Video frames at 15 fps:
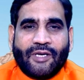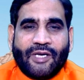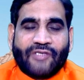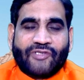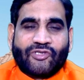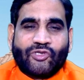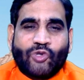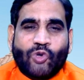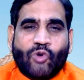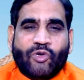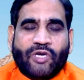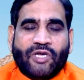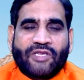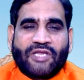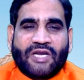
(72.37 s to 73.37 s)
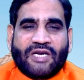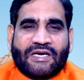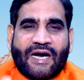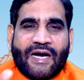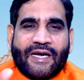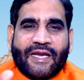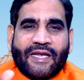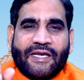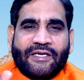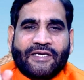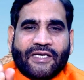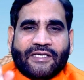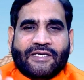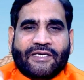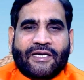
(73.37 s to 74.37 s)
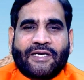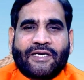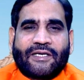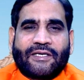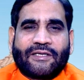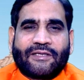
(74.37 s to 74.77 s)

इस योग के अंदर कांटे की टक्कर है